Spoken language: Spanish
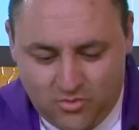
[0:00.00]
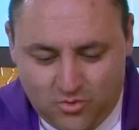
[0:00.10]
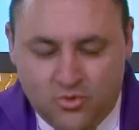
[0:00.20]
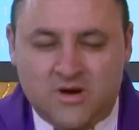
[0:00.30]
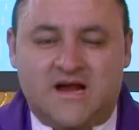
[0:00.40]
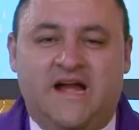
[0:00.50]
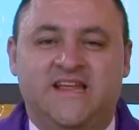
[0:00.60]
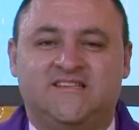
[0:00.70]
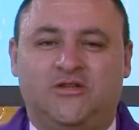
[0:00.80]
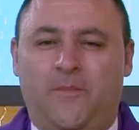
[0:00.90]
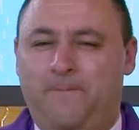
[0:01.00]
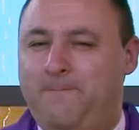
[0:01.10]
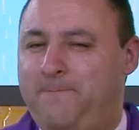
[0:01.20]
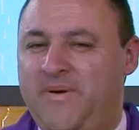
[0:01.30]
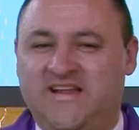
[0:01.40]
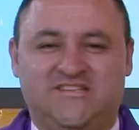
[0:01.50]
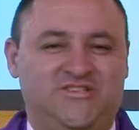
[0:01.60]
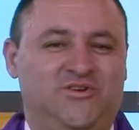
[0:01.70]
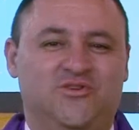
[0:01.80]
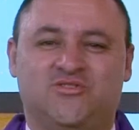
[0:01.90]
un Cristo
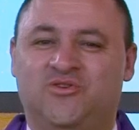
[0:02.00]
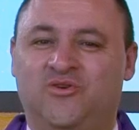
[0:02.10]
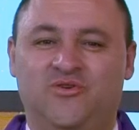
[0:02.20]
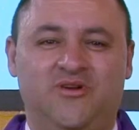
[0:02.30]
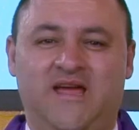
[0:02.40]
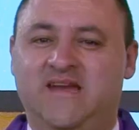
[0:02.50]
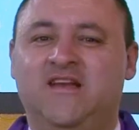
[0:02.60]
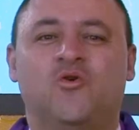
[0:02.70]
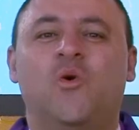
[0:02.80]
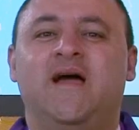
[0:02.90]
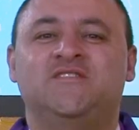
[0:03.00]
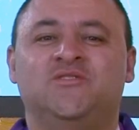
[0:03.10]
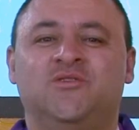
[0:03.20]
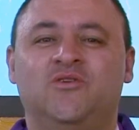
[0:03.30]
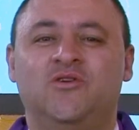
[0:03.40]
precioso en el cuello,